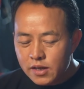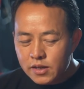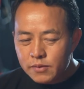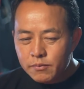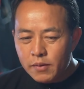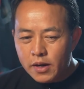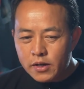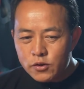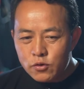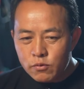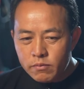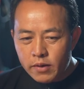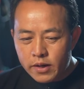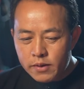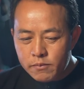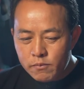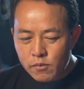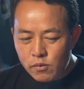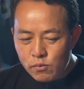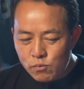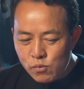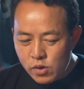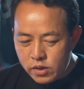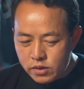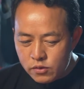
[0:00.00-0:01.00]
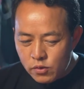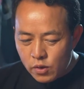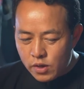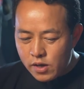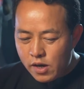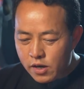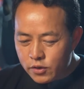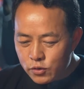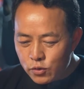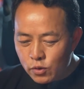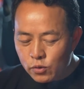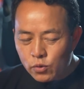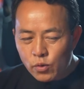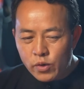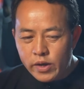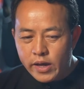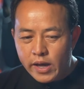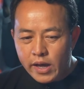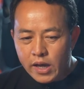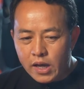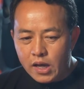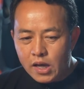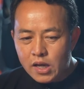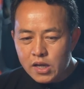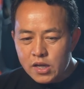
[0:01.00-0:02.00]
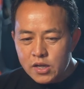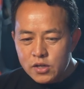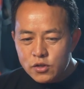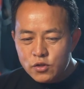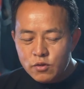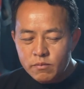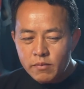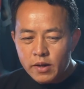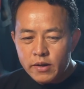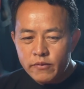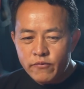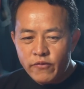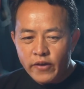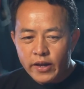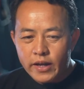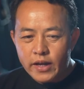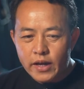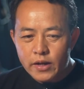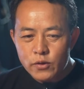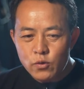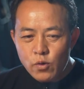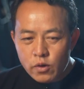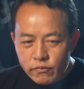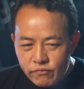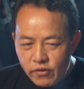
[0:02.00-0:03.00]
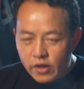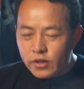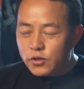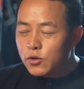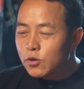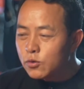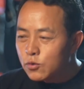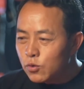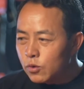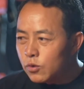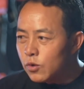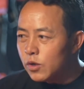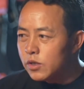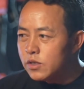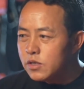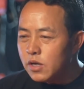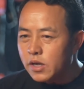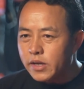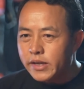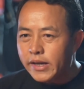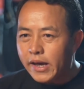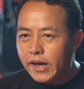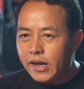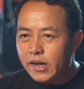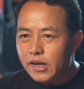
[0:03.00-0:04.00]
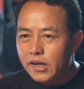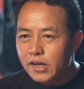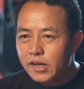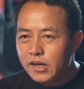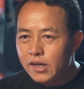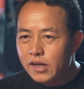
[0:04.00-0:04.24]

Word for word: mà chúng mày muốn nhốt lợn chúng tôi á chúng mày phải à, nhốt vợ chồng chúng tôi trước nhá